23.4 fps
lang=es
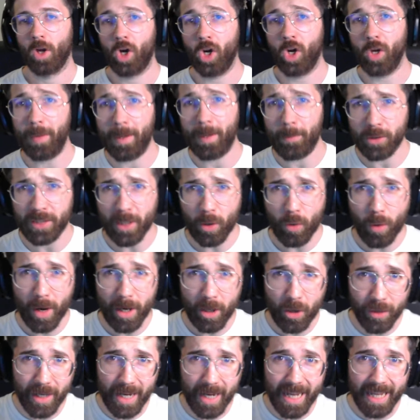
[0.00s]
vamos a jugar
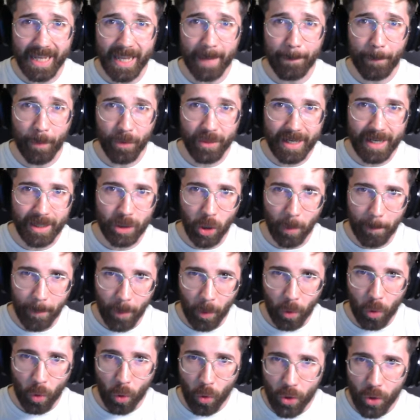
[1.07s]
con el equipo del top
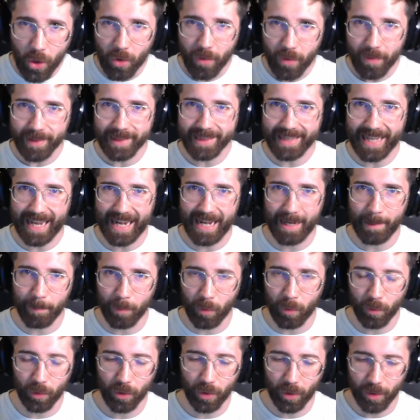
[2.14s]
1 del
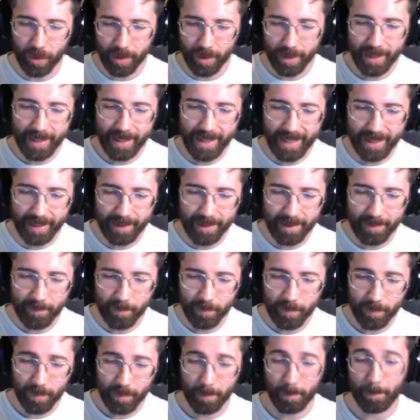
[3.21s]
mundo. Y
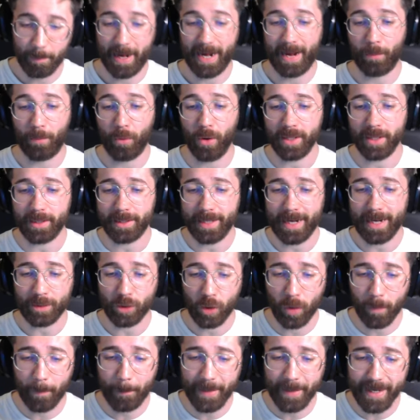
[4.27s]
para vuestra
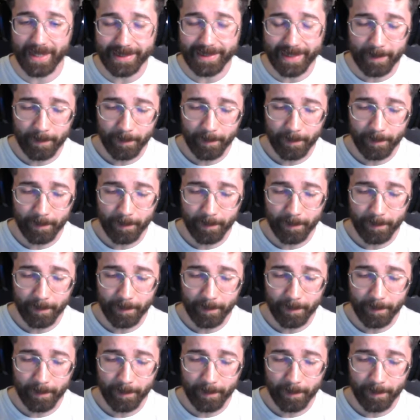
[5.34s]
sorpresa,